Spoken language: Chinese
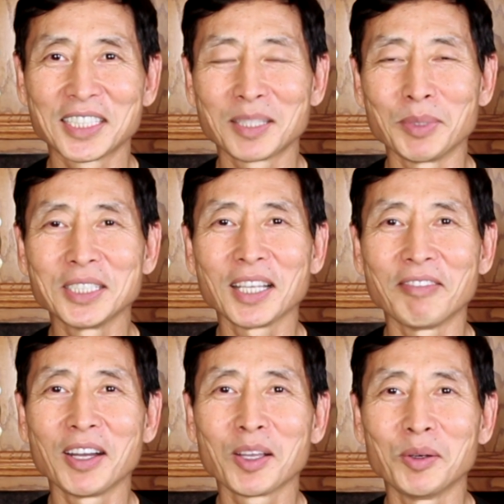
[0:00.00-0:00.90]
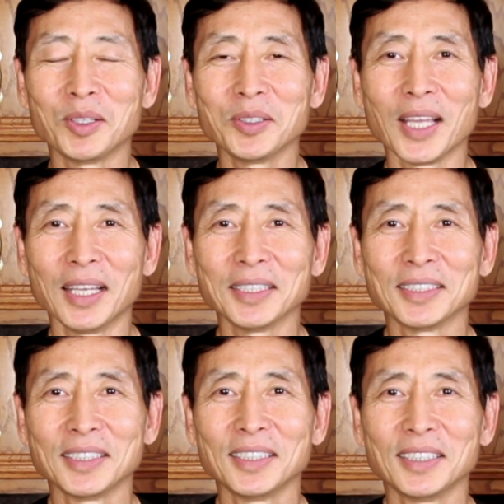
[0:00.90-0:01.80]
视频下方给我留言。
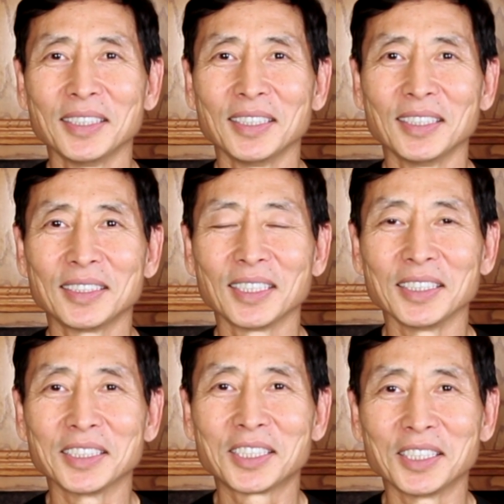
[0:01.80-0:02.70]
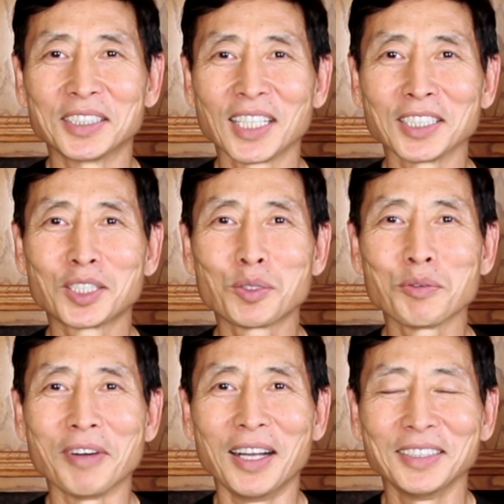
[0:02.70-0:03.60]
这里是上师
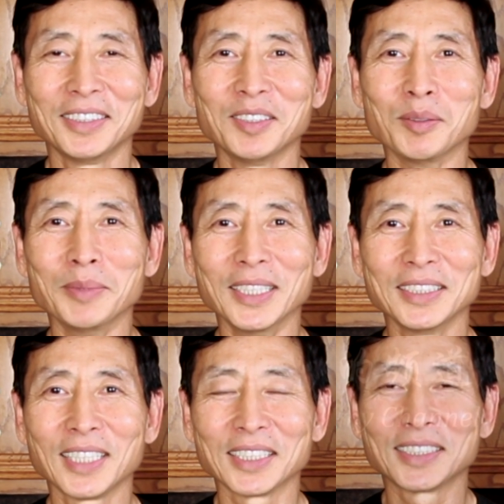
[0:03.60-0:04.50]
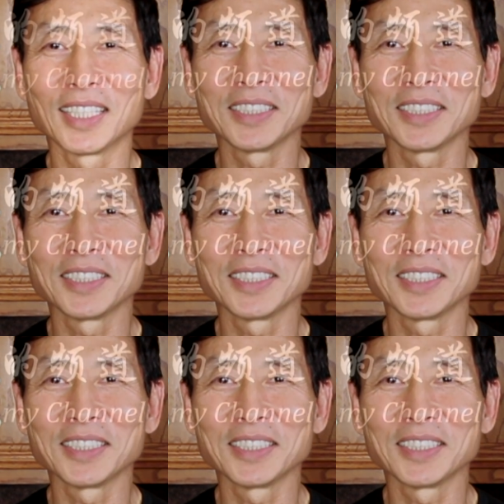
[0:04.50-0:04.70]
书房，我们下次再